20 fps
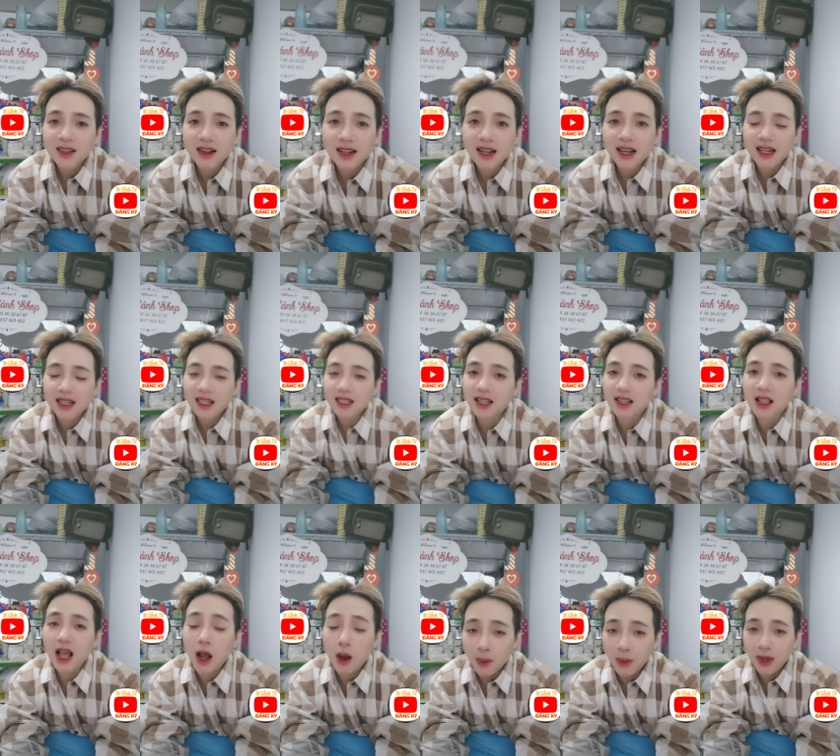cho nên
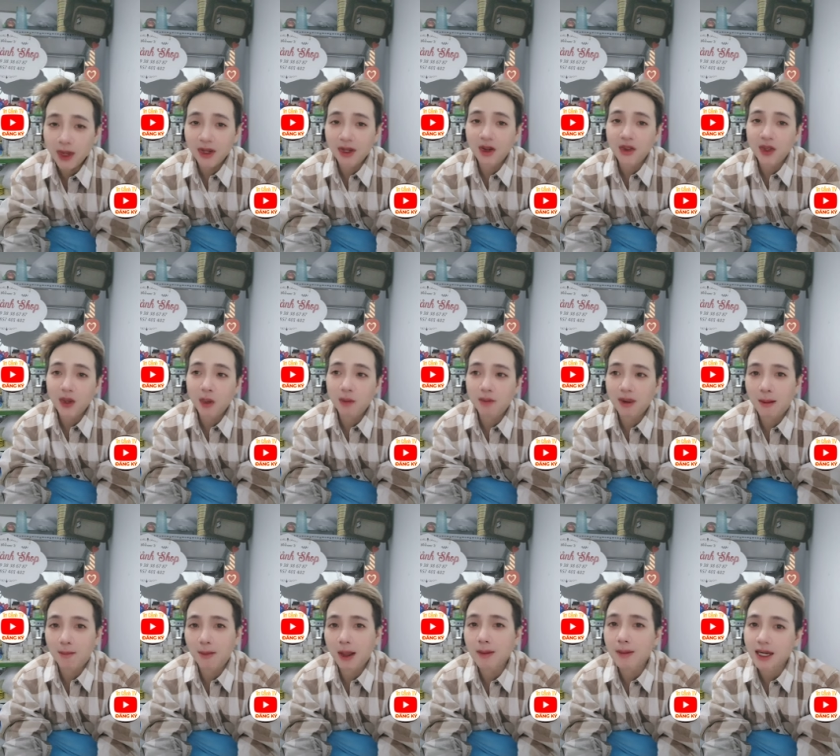thì thôi nói chung
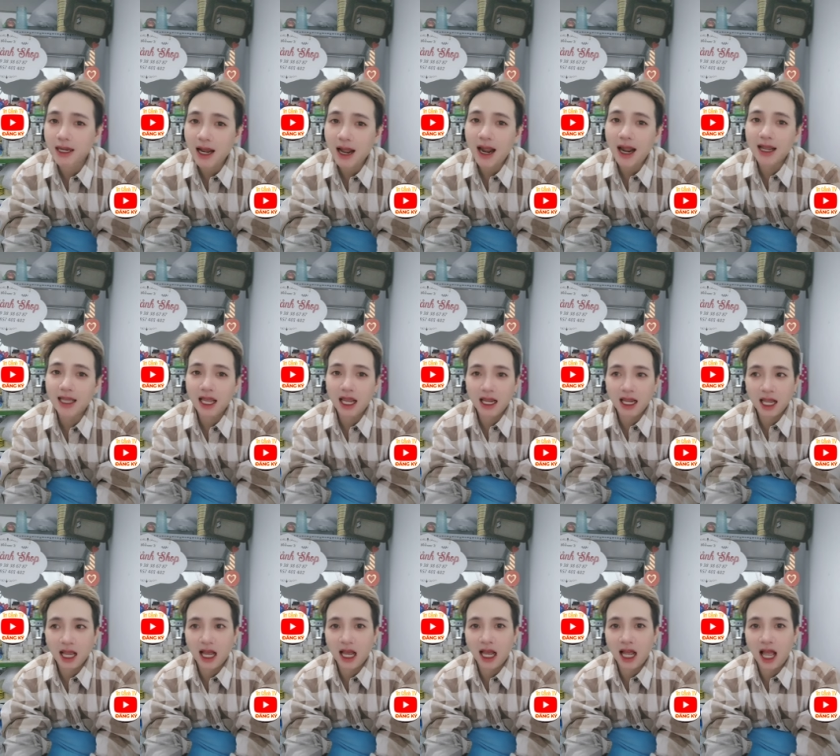là mấy bữa nay
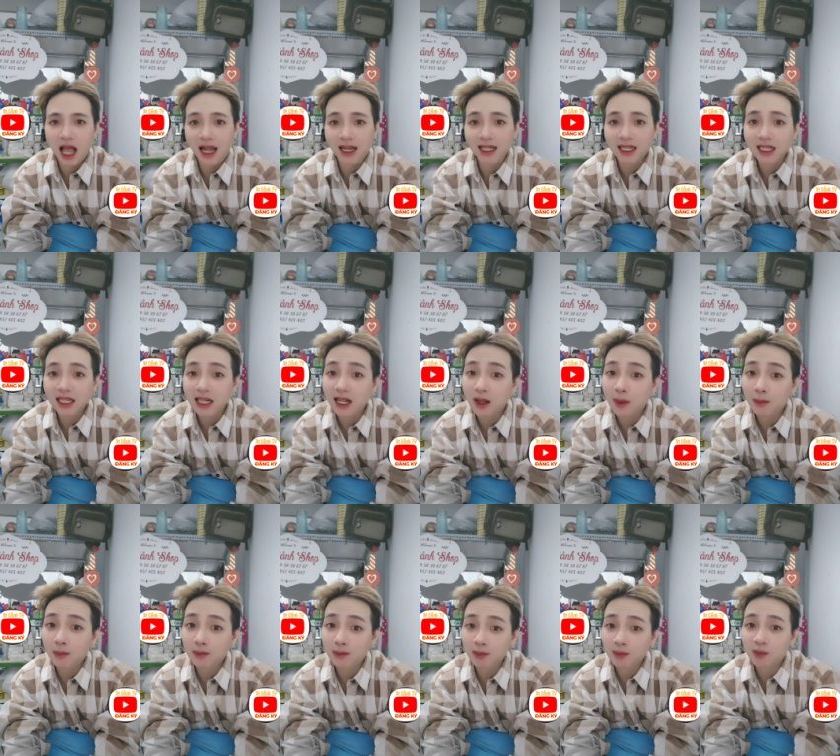thì ảnh
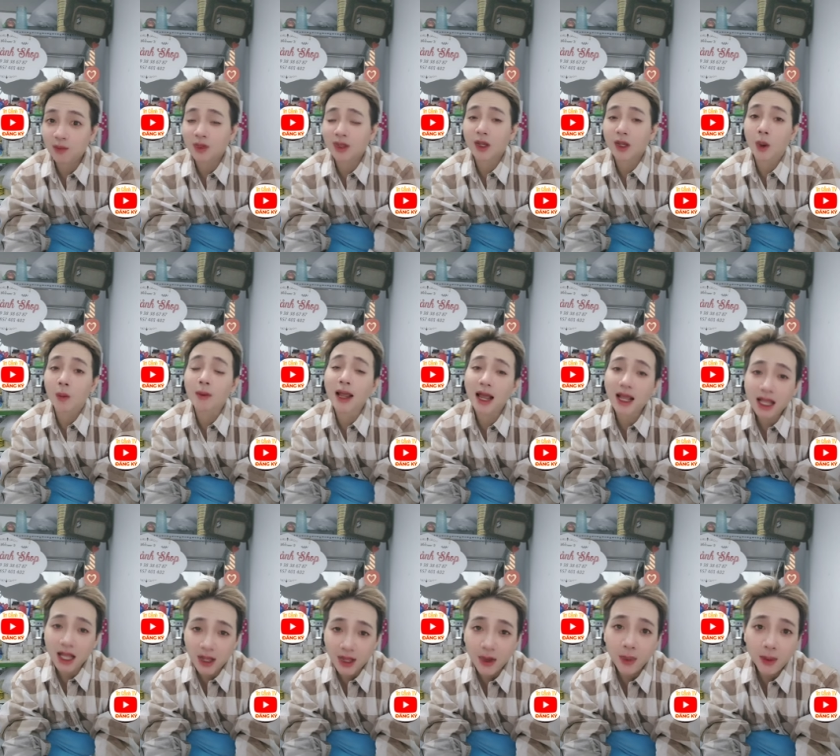cũng
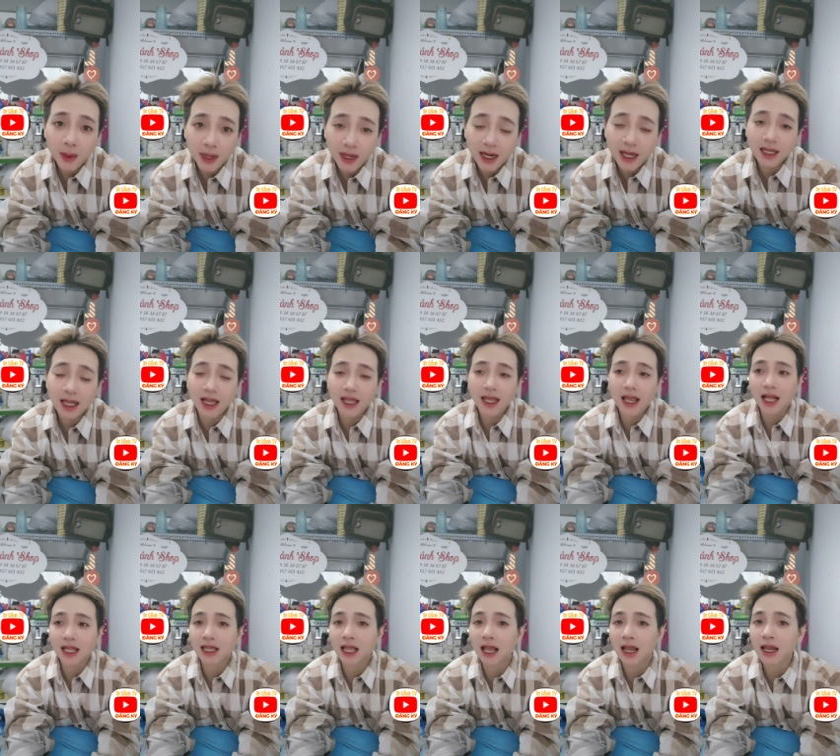khá là vui đó tại vì
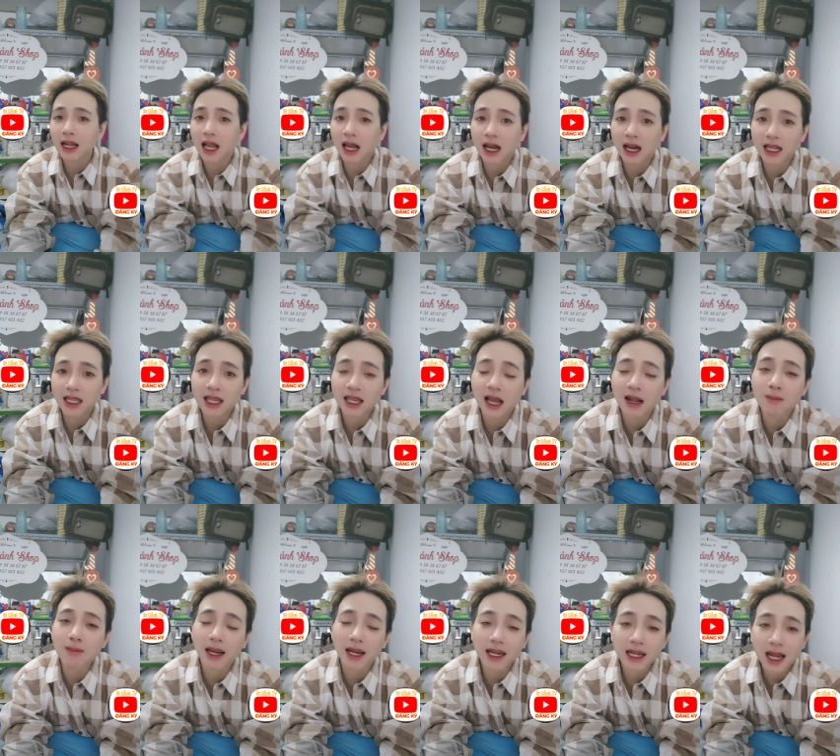ảnh thấy là ở chứ
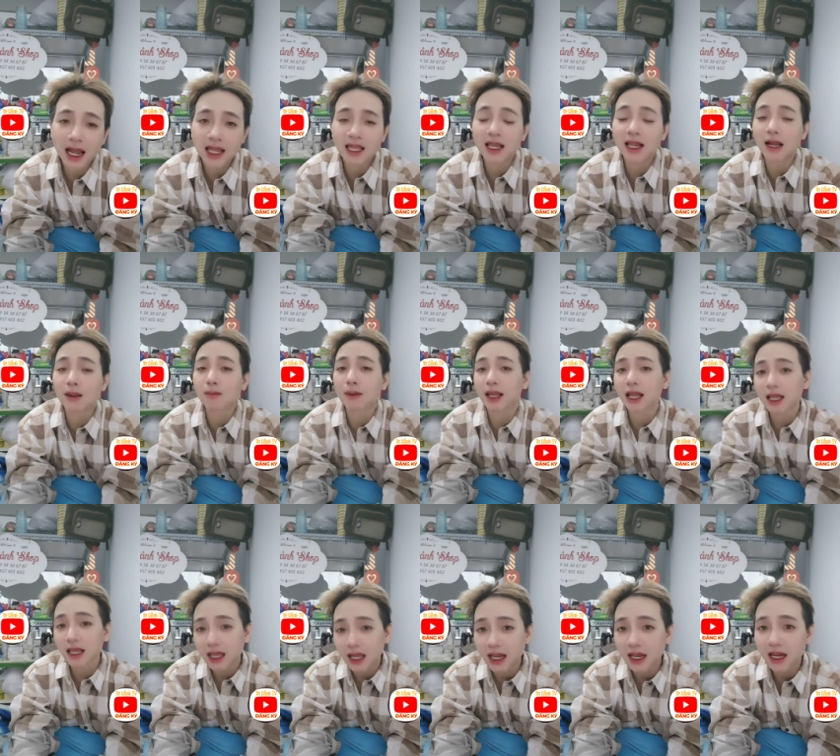ảnh bị cái này chứ ảnh bị
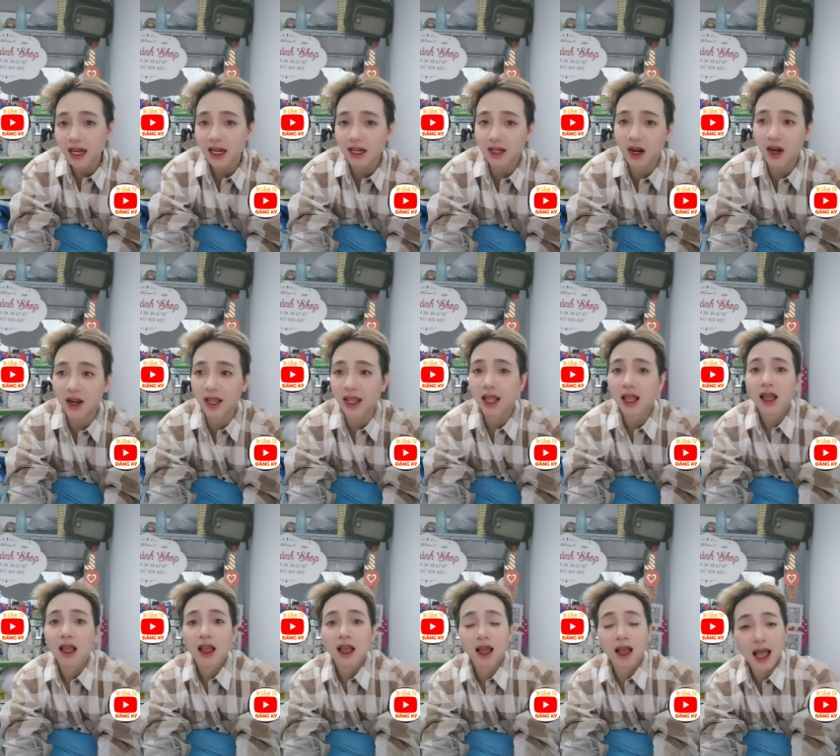cái kia rồi
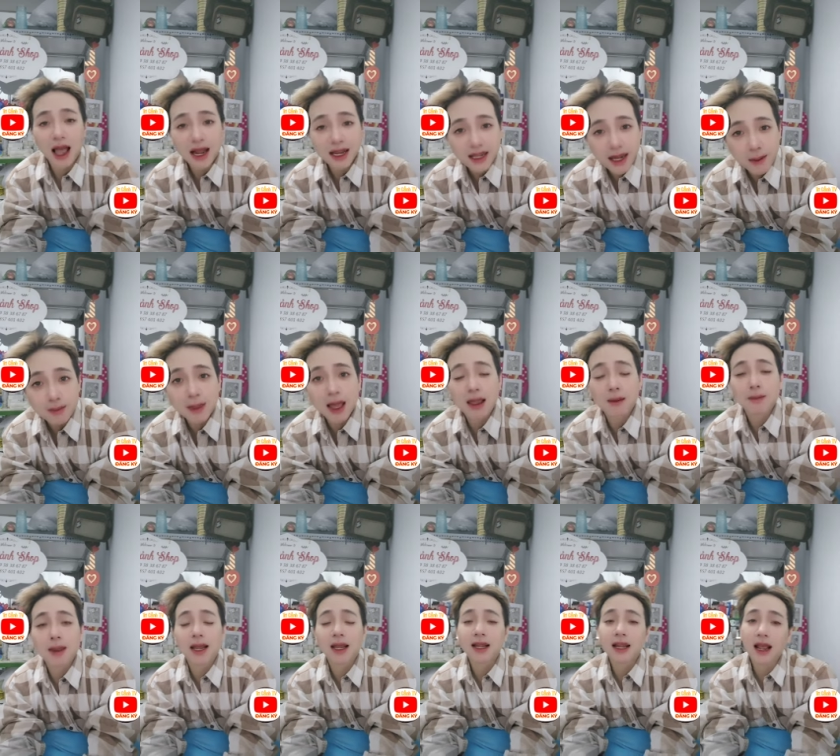à, anh em
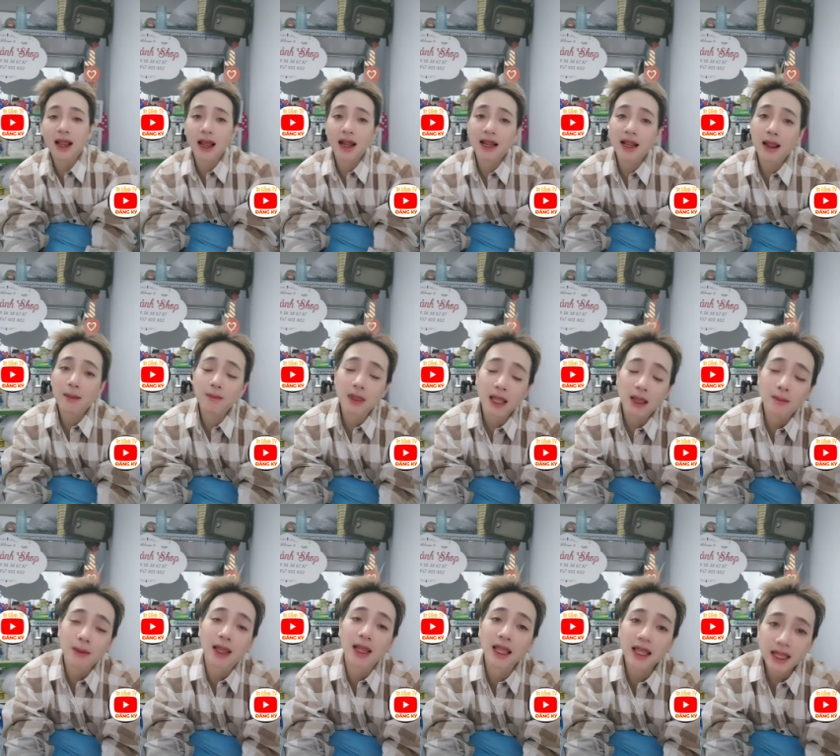này bị cái này anh em
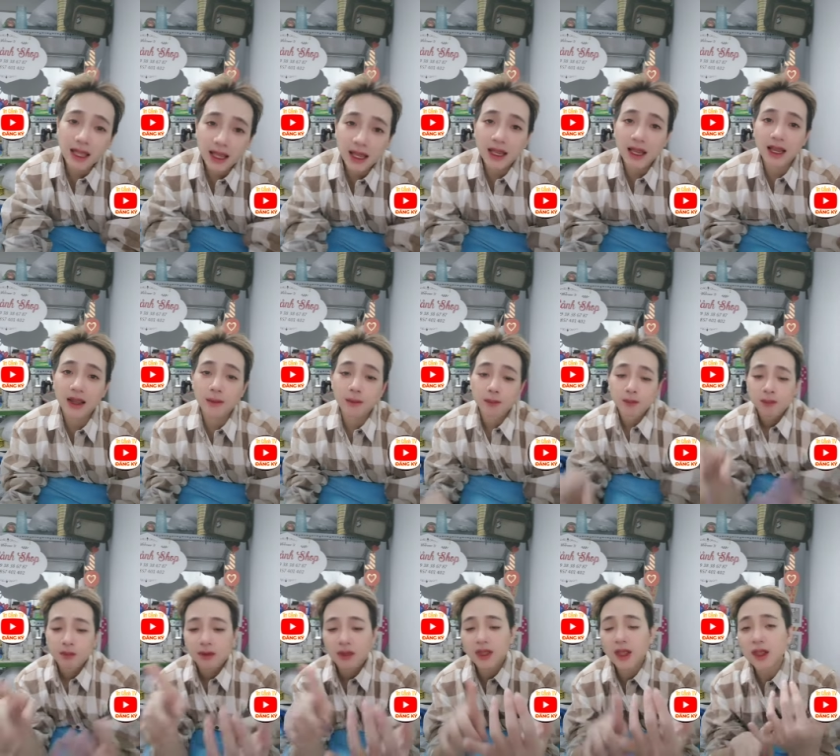kia bị cái kia
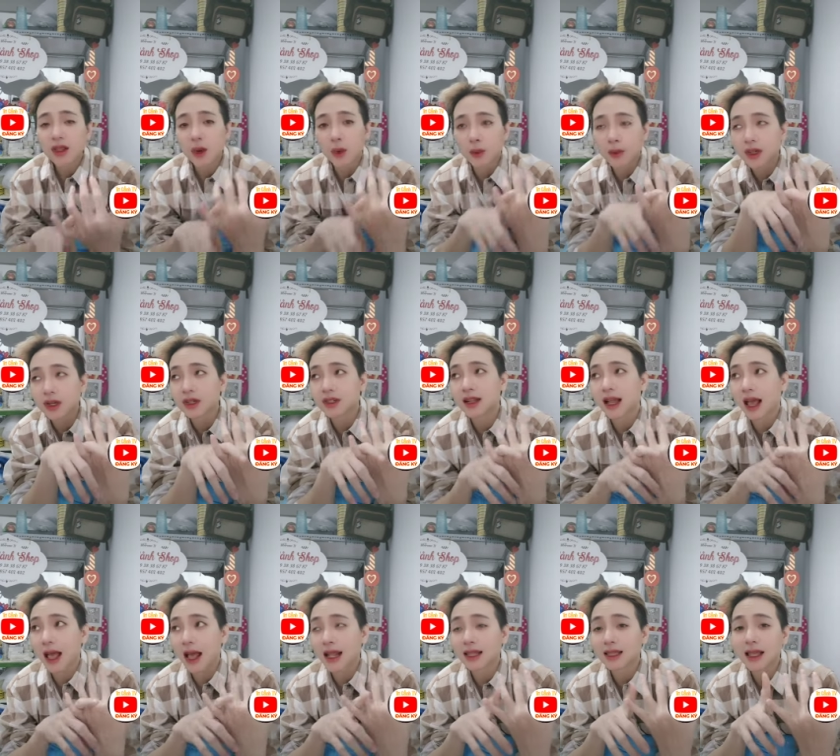ví dụ như
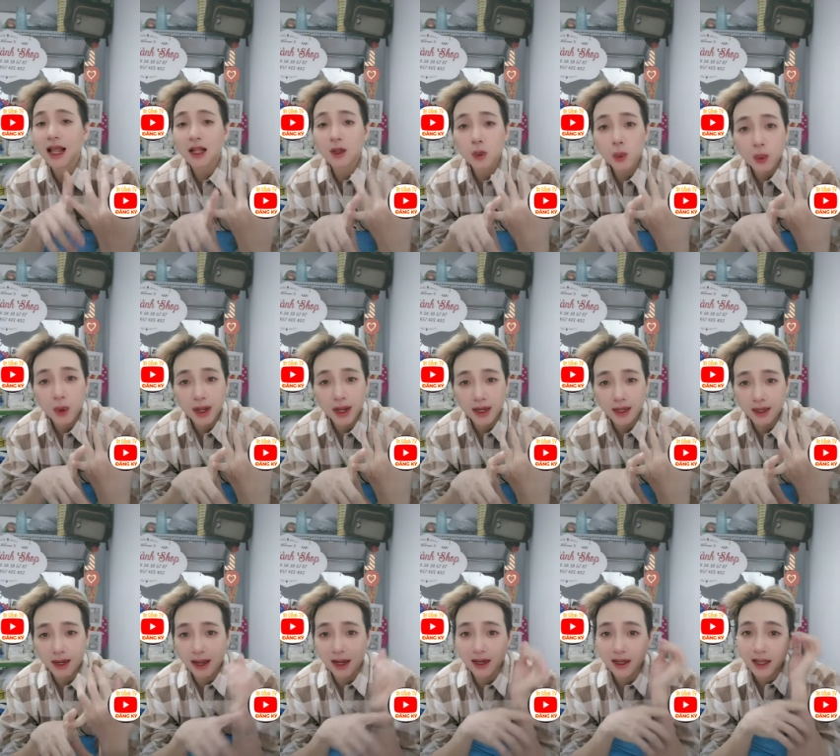là anh thanh
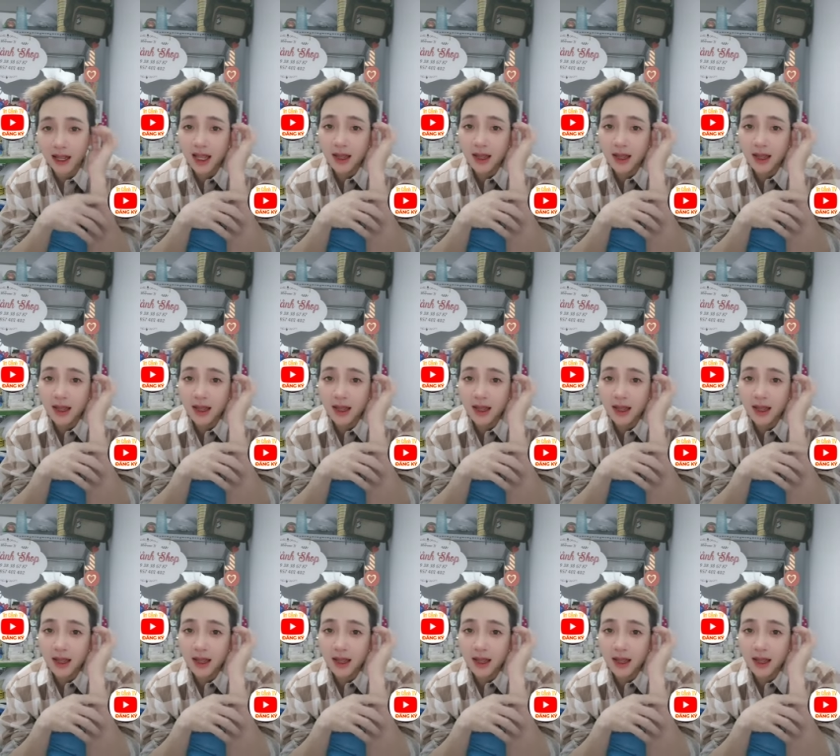nguyền nè